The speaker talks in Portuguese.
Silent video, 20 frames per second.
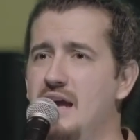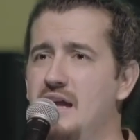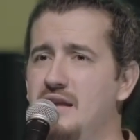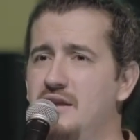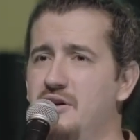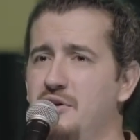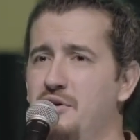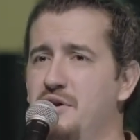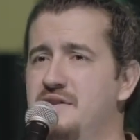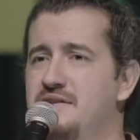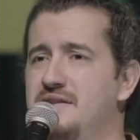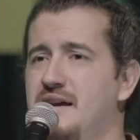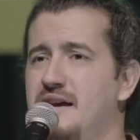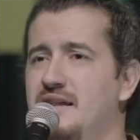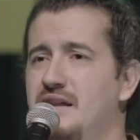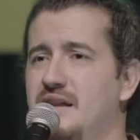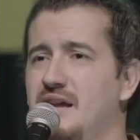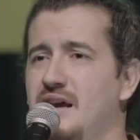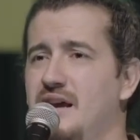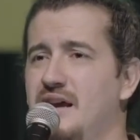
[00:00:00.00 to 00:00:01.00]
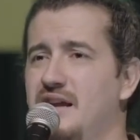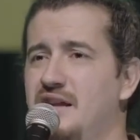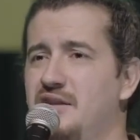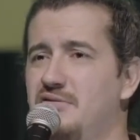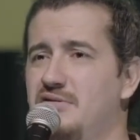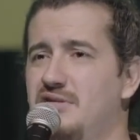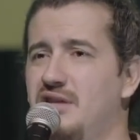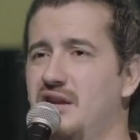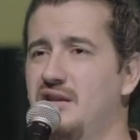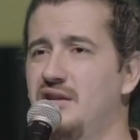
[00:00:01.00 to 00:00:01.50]
Aí ele deu risada, né? E
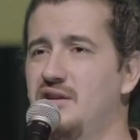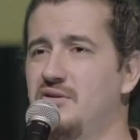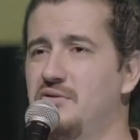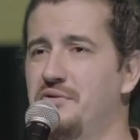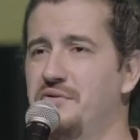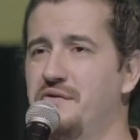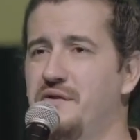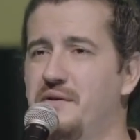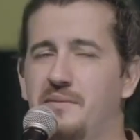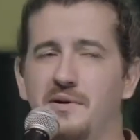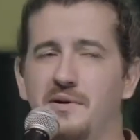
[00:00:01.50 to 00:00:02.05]
não entendeu.